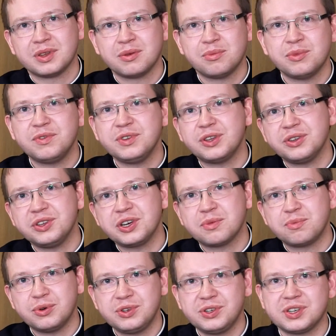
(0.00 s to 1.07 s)
Mówi do nich:
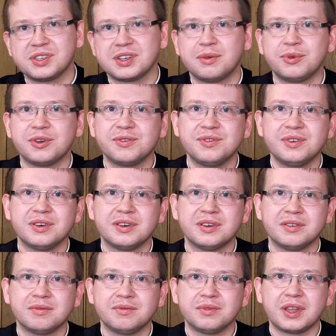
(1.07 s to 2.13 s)
pójdźcie za mną,
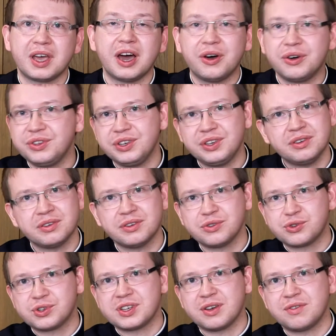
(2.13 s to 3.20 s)
a oni
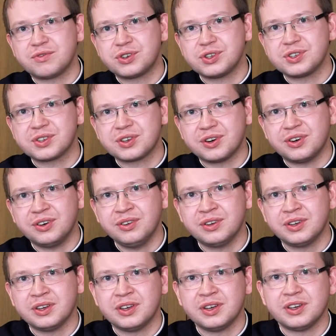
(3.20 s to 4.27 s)
rzucają wszystko
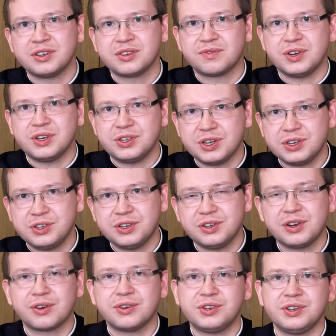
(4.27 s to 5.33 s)
swoje sieci,
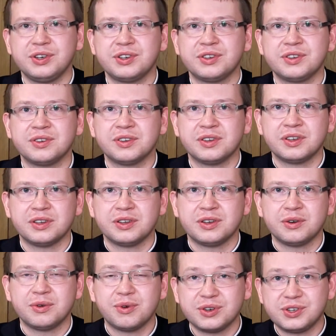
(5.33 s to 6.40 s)
rodziny,
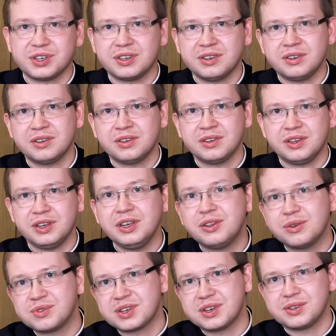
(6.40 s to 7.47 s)
łodzie
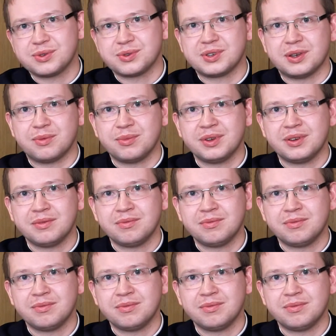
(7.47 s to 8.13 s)
idą za Jezusem.